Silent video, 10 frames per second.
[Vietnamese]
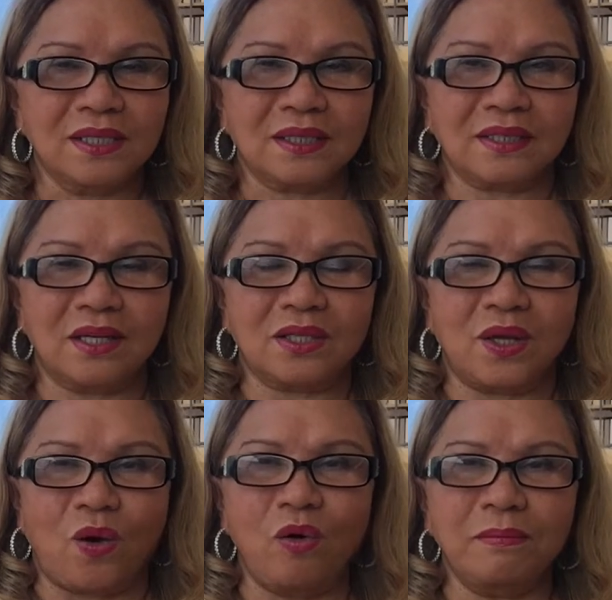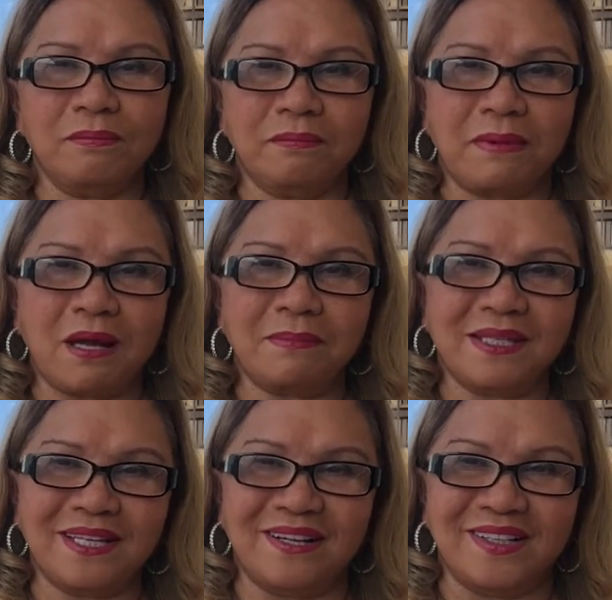chẳng phải lỗ bán
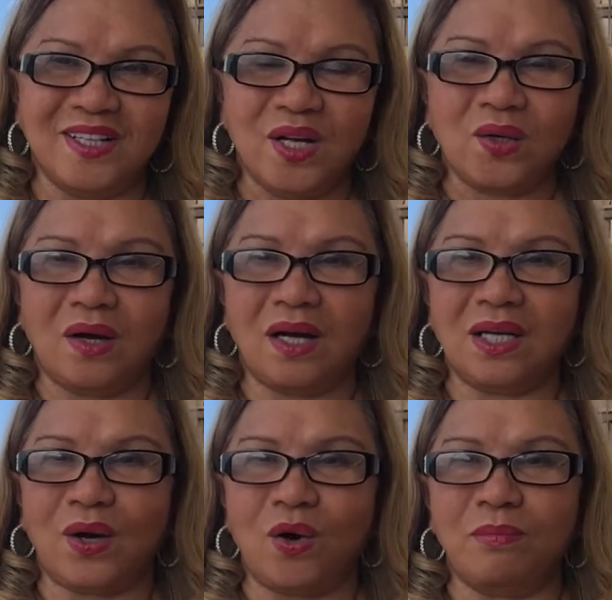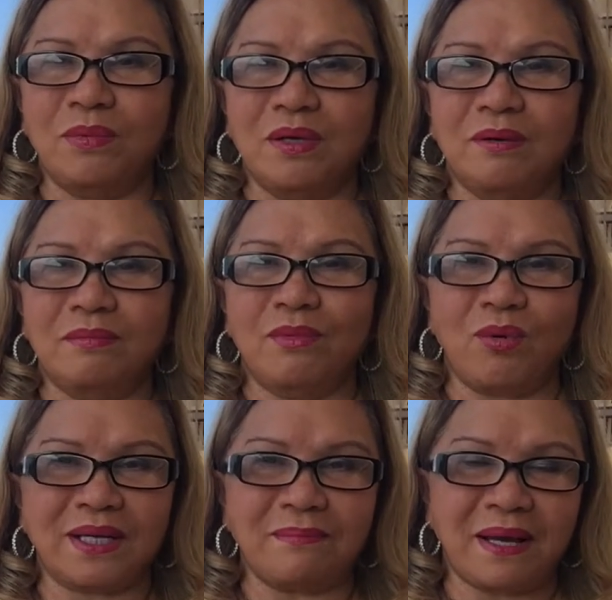bây giờ còn hơn là ôm
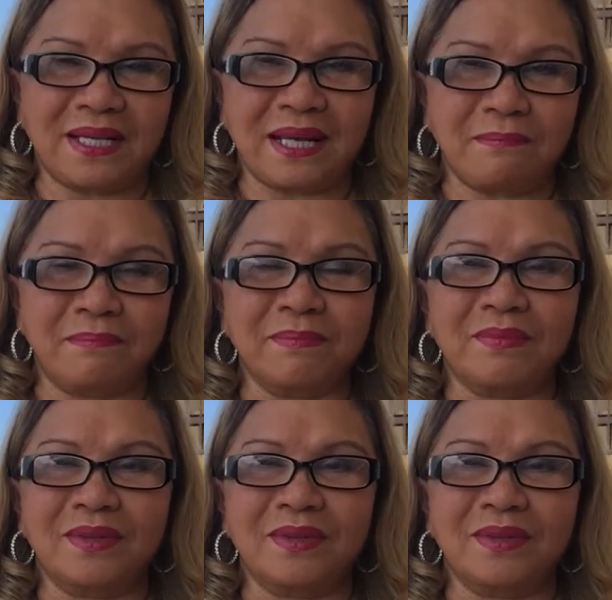một năm hai năm